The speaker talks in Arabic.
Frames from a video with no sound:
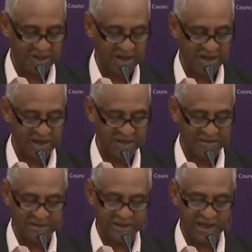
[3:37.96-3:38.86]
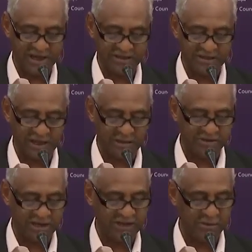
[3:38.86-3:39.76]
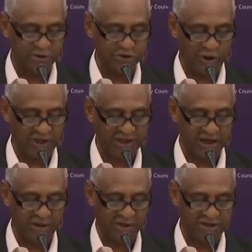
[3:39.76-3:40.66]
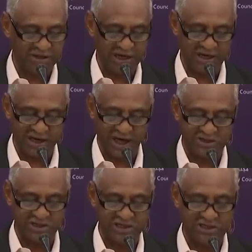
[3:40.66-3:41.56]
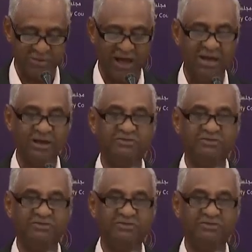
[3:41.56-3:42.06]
آه، دي كانت تقريبا مشروعات القوانين اللي ناقشها الاجتماع